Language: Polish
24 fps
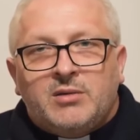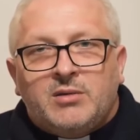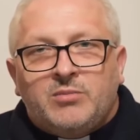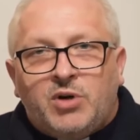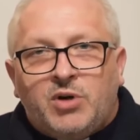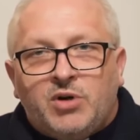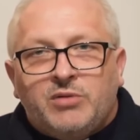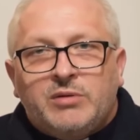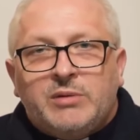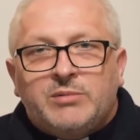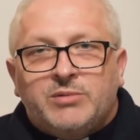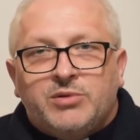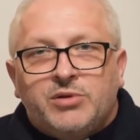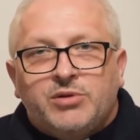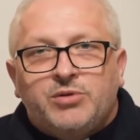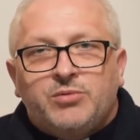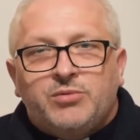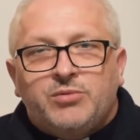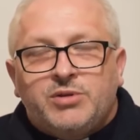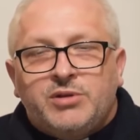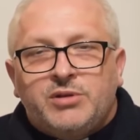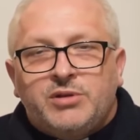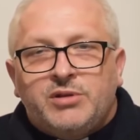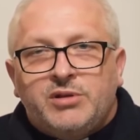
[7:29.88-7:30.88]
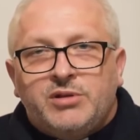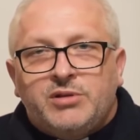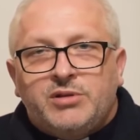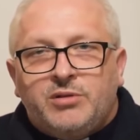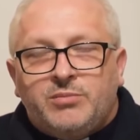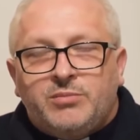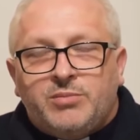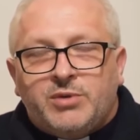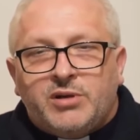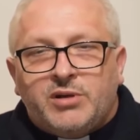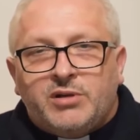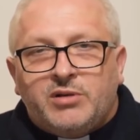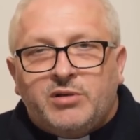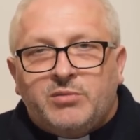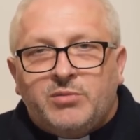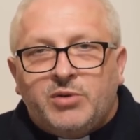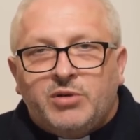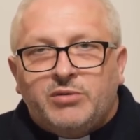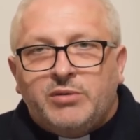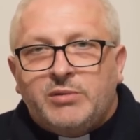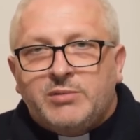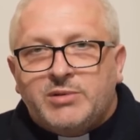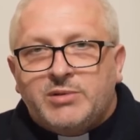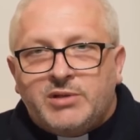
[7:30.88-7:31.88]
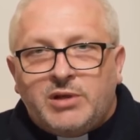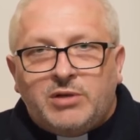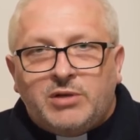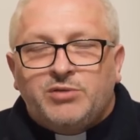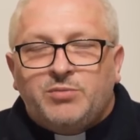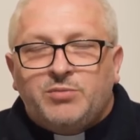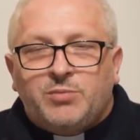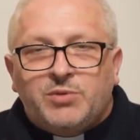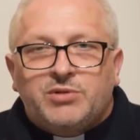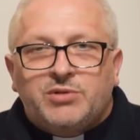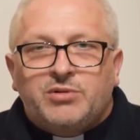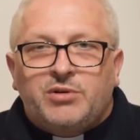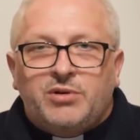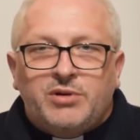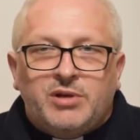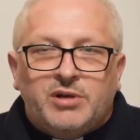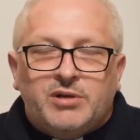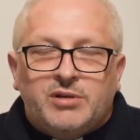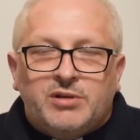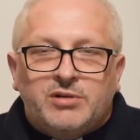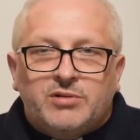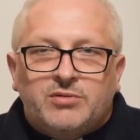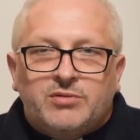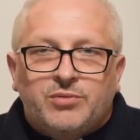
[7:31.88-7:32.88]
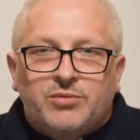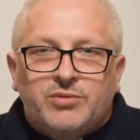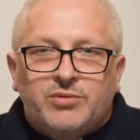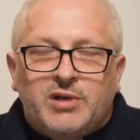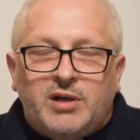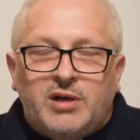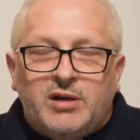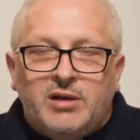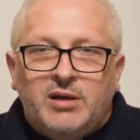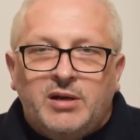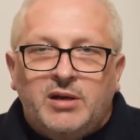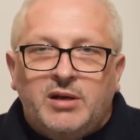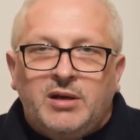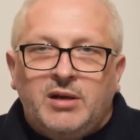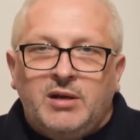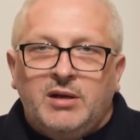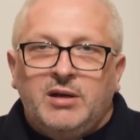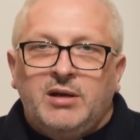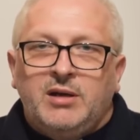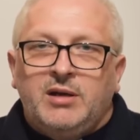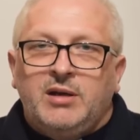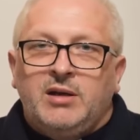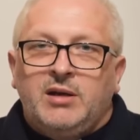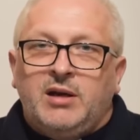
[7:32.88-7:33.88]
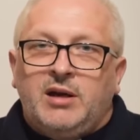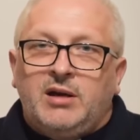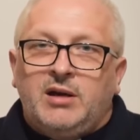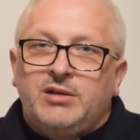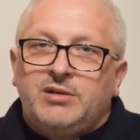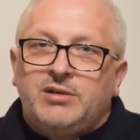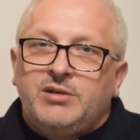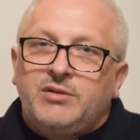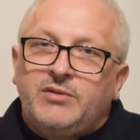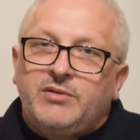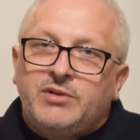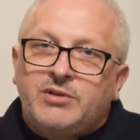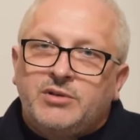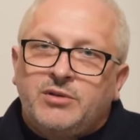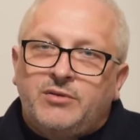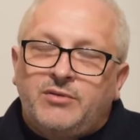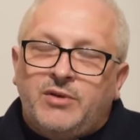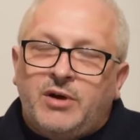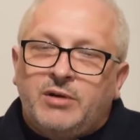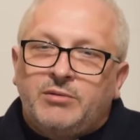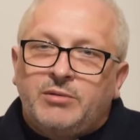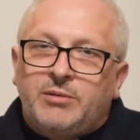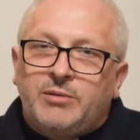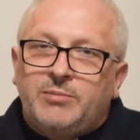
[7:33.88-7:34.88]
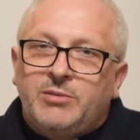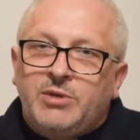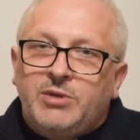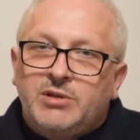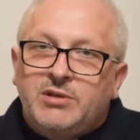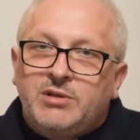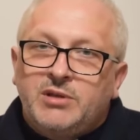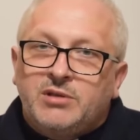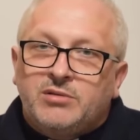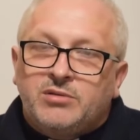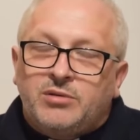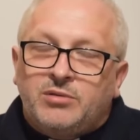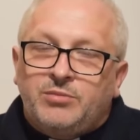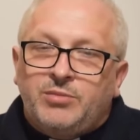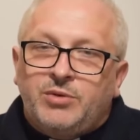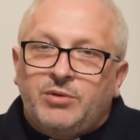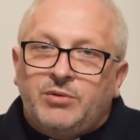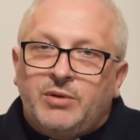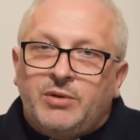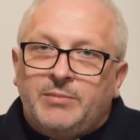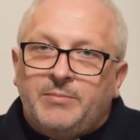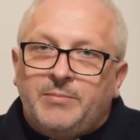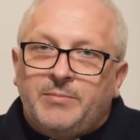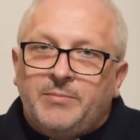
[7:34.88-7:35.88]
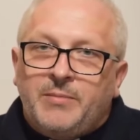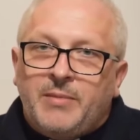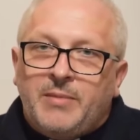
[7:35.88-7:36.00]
Mogłem coś uczynić dobrego, mogłem stanąć po stronie Chrystusa, ale się wycofałem, nic nie zrobiłem.